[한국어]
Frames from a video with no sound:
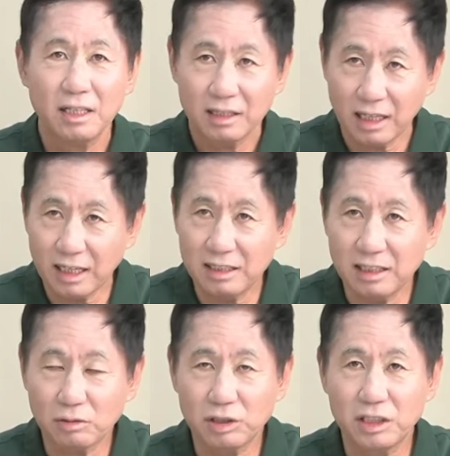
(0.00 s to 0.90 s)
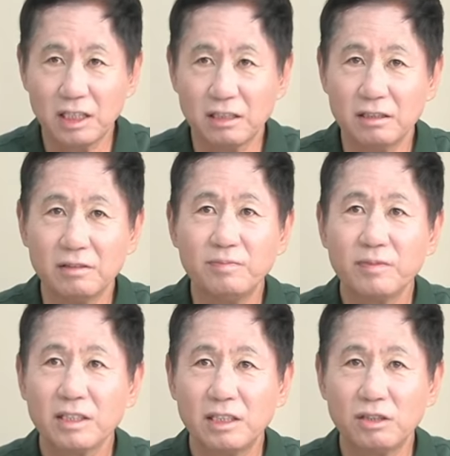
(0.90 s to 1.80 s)
대한제국 시대는
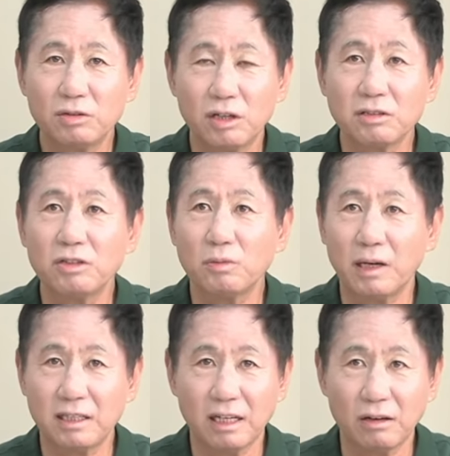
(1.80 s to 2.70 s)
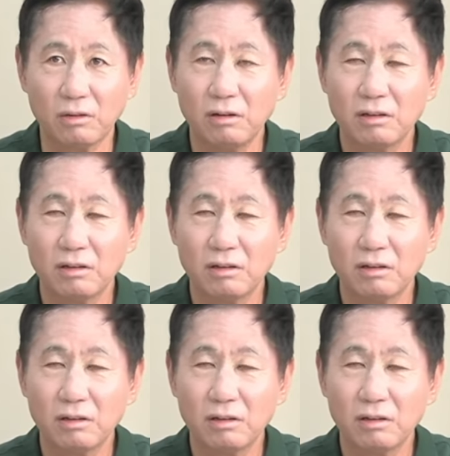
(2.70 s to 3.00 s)
실제로 경제도 발달하고,